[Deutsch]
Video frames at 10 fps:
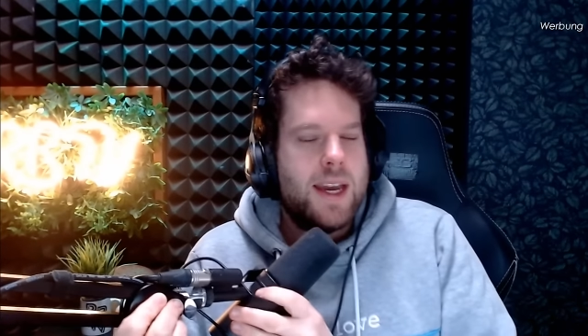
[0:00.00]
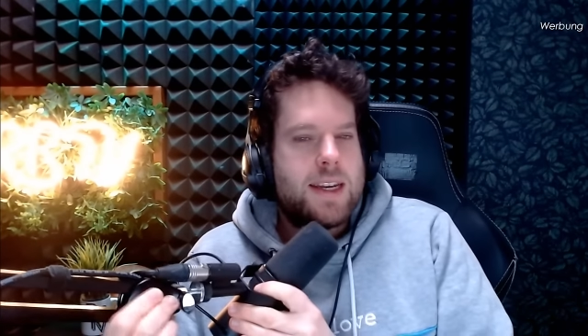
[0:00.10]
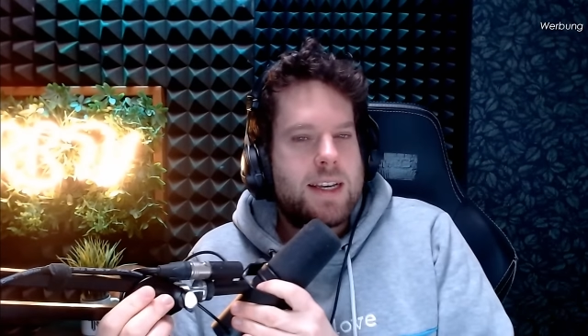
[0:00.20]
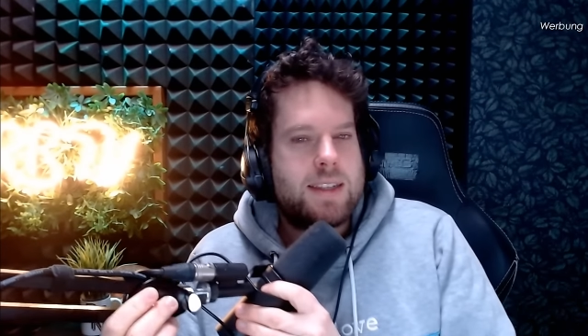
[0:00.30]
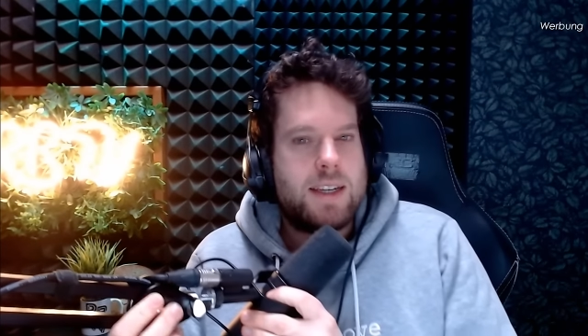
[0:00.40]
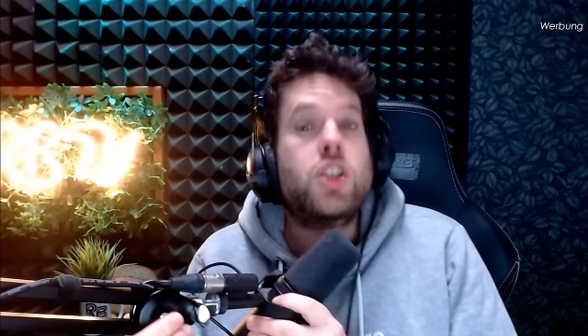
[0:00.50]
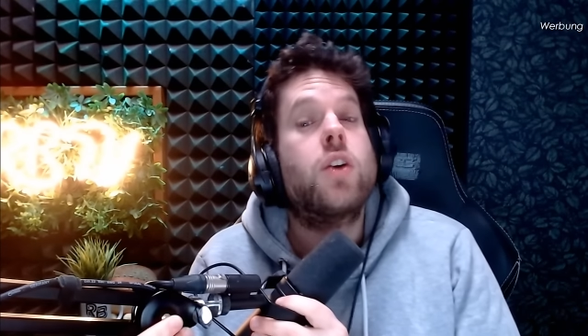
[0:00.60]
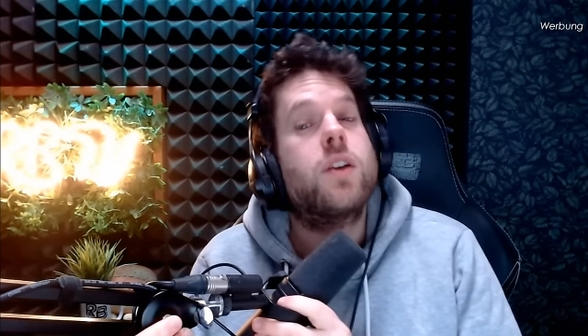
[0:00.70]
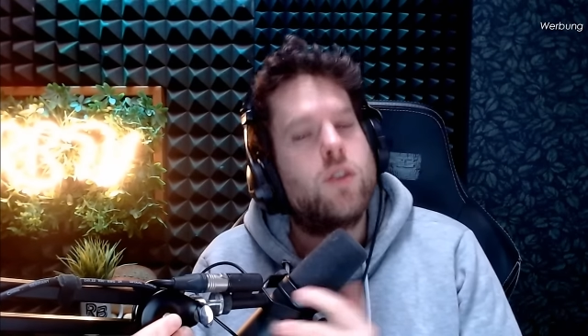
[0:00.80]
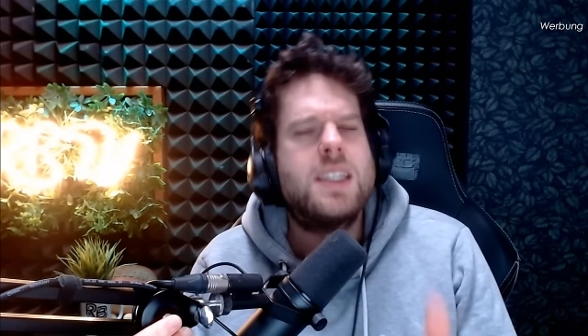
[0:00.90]
Dass er sagt,
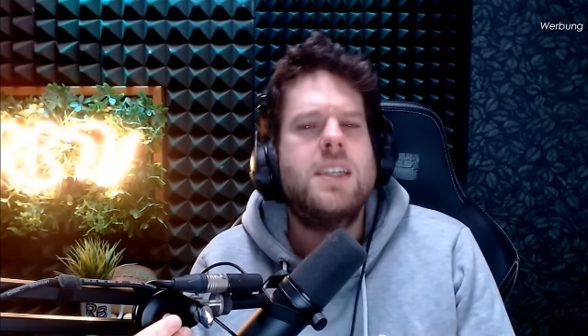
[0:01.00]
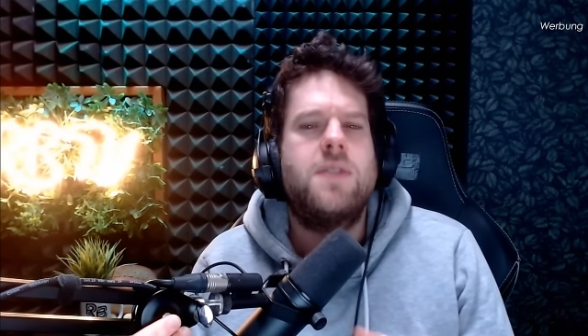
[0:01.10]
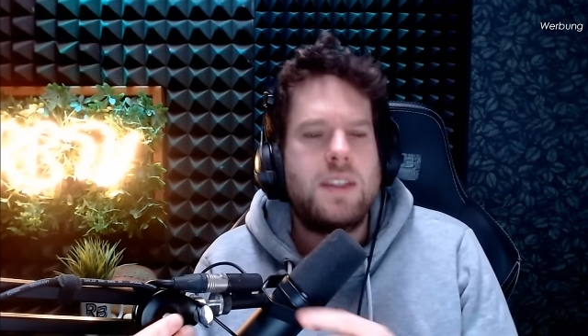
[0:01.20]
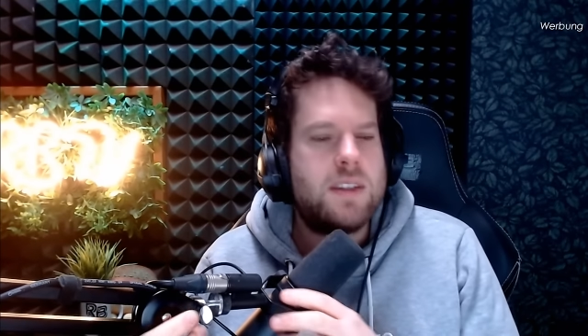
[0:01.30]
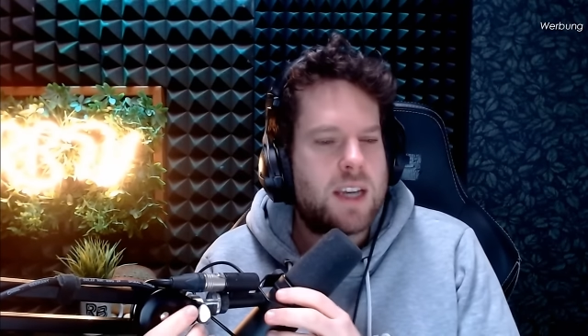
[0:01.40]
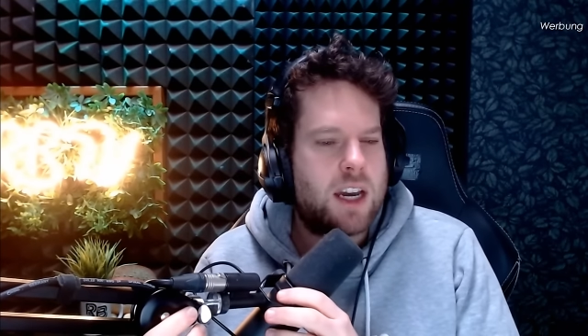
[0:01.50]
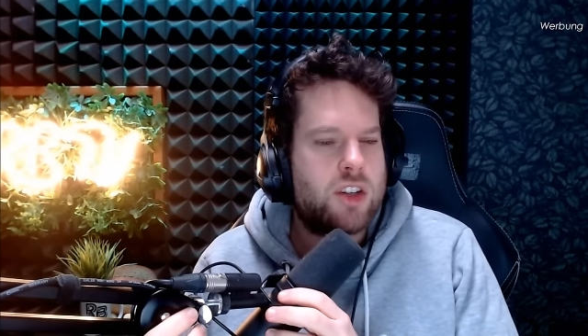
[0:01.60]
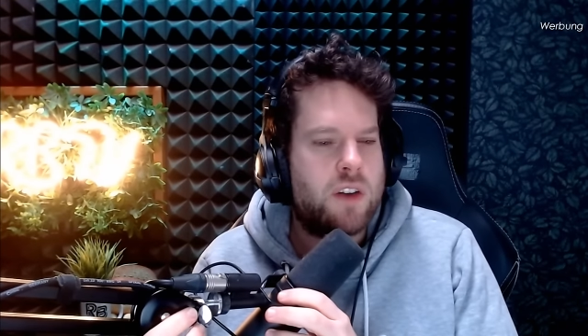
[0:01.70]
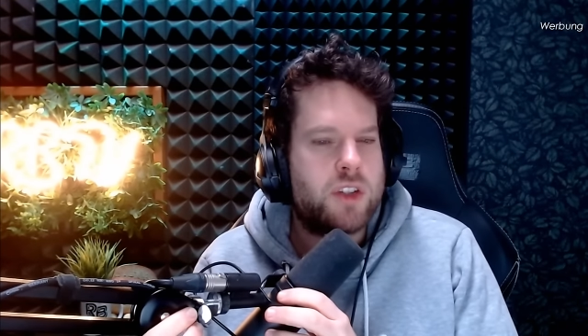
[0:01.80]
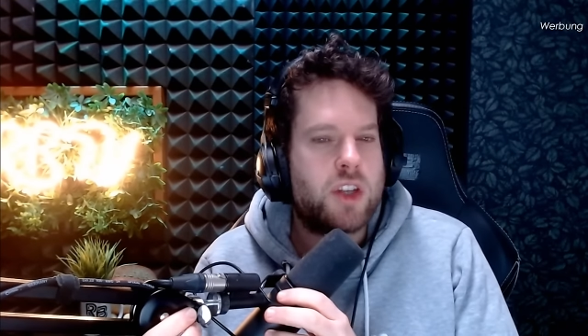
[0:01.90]
schon, dass sie es wissen, diese
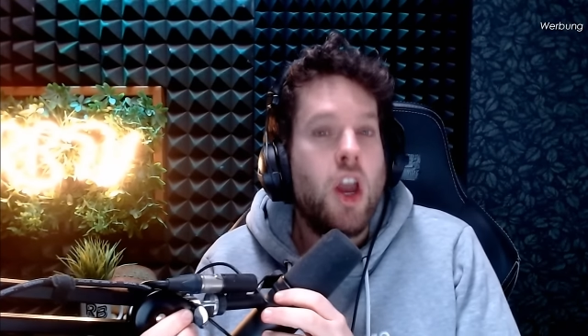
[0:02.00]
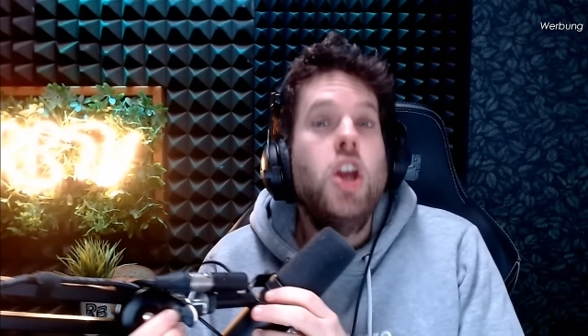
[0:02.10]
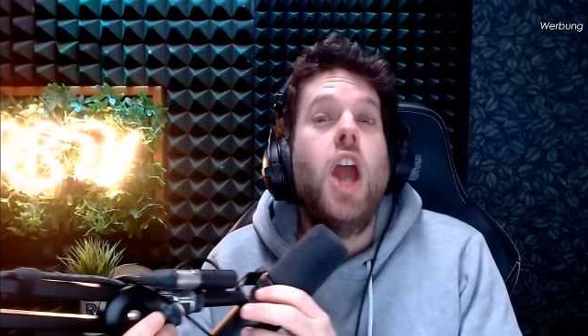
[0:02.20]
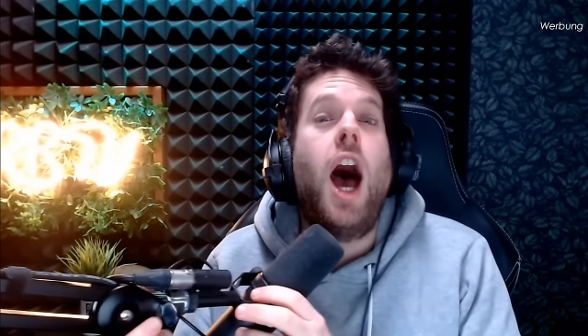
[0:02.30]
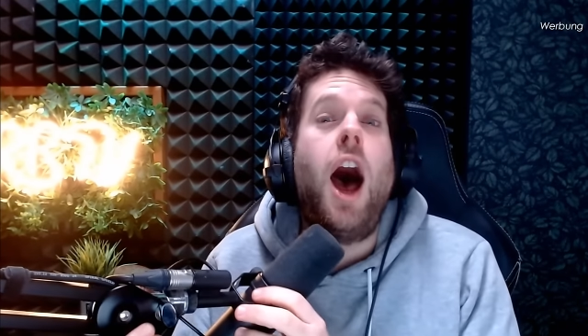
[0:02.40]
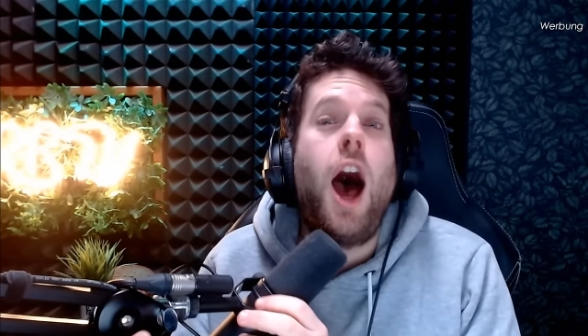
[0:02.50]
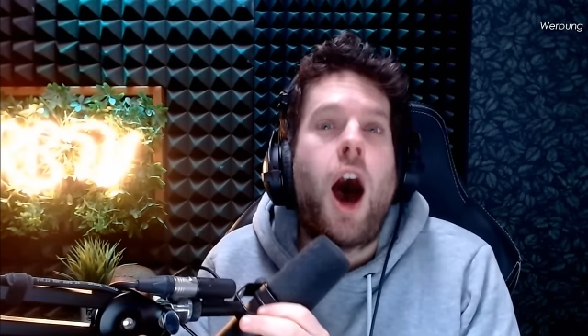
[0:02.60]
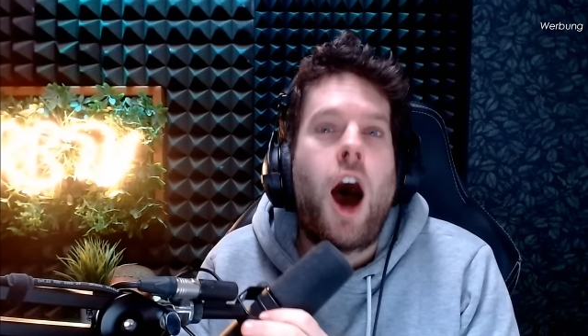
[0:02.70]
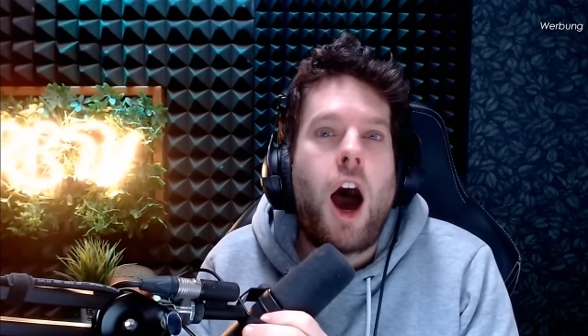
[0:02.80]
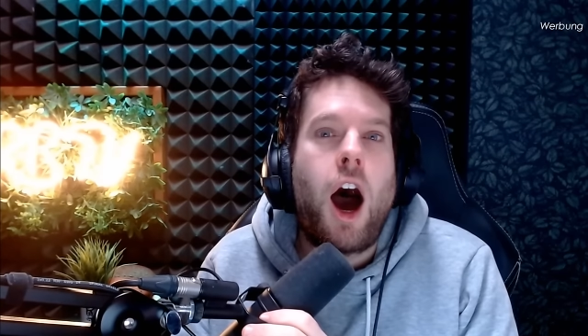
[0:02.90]
ganz scharfe sind.
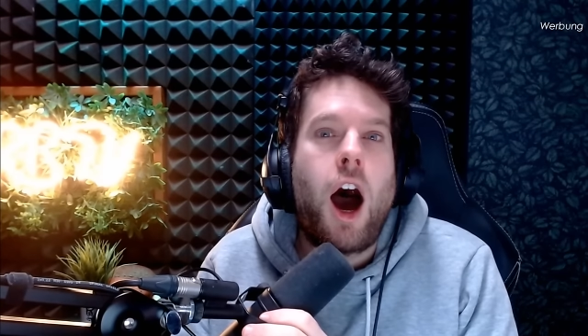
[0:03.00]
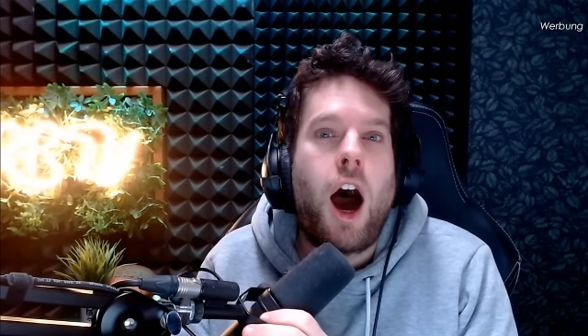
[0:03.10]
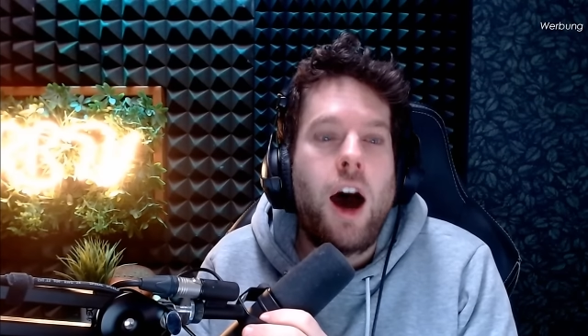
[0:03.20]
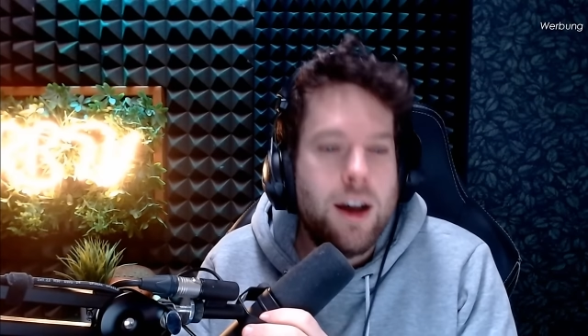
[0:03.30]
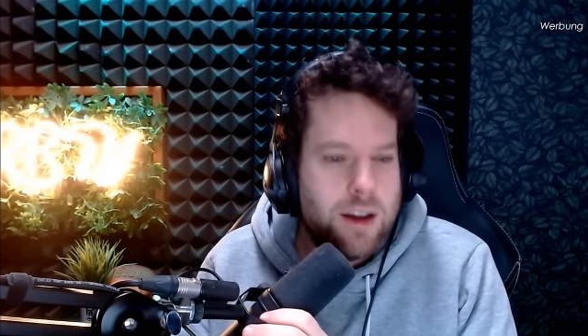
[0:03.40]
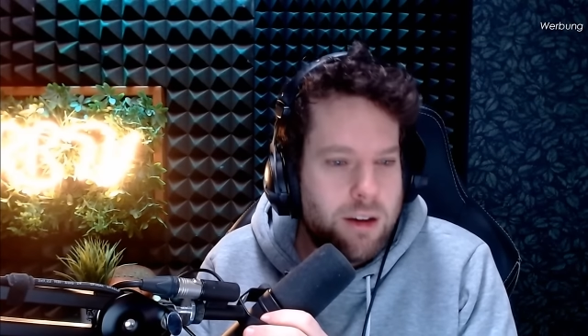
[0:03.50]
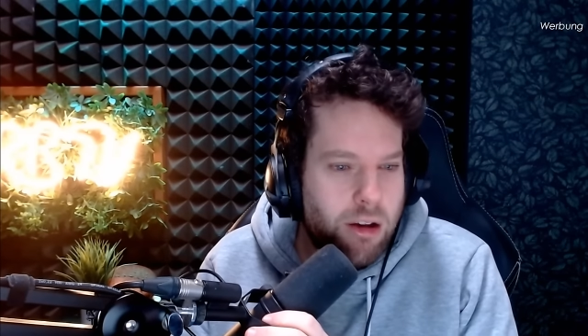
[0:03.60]
Ja!